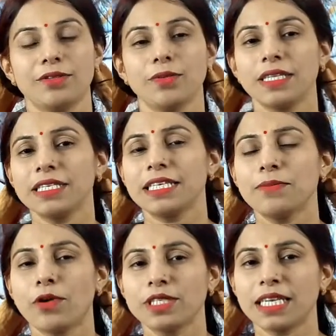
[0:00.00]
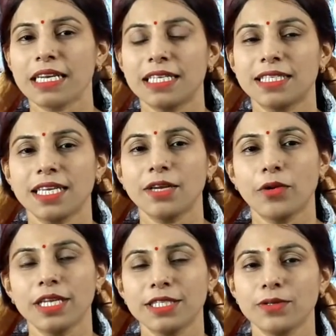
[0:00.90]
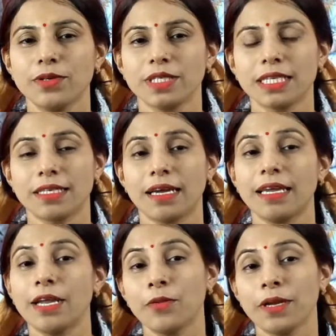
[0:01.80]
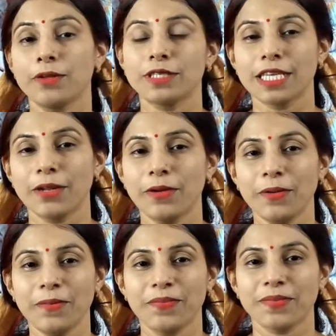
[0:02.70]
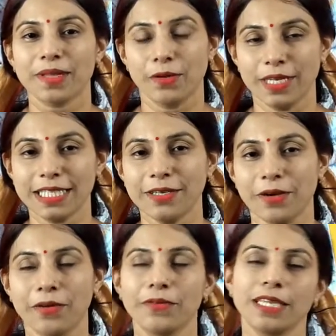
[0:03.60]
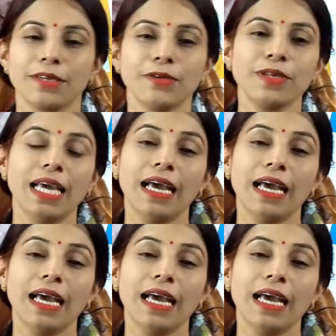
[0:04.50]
তোমাদের সেই মজার ক্লাসটা কি করেছো যেটা এলোমেলো ছিল করেছ ভেরি গুড